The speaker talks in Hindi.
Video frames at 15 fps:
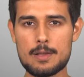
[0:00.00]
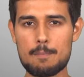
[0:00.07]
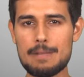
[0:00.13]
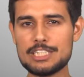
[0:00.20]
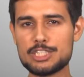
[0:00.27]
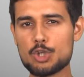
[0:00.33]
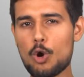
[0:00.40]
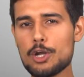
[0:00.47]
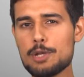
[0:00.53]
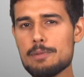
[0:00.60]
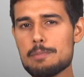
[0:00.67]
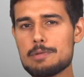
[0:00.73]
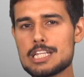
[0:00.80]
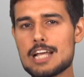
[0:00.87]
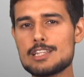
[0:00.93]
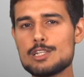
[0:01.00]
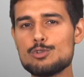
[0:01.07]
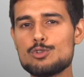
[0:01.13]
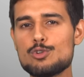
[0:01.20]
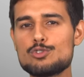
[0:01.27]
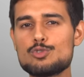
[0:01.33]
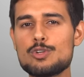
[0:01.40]
मैं शॉर्ट में बताता
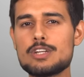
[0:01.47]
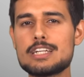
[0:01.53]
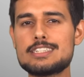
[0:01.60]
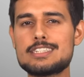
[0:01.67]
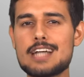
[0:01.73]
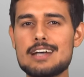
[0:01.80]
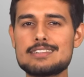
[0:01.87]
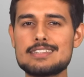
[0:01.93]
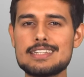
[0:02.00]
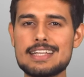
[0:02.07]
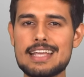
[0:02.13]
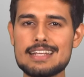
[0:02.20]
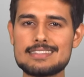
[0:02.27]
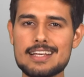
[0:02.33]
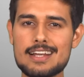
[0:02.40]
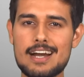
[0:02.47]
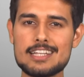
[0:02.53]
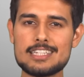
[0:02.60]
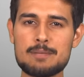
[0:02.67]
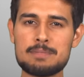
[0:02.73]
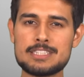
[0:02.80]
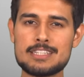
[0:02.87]
हूं दोस्तों इनका शासन कैसा
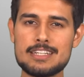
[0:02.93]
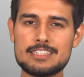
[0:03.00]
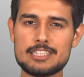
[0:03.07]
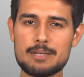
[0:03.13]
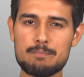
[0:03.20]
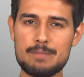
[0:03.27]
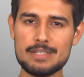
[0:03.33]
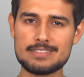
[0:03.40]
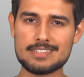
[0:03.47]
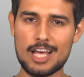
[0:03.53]
रहा था पिछले 26